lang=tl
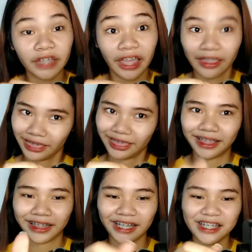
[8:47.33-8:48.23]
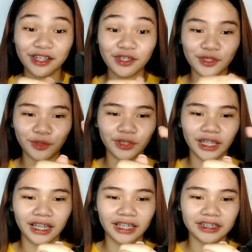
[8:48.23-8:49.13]
10. Kasi gusto ko
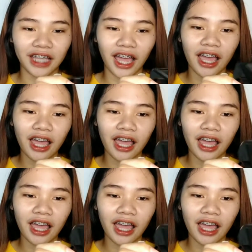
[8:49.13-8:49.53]
talaga siya.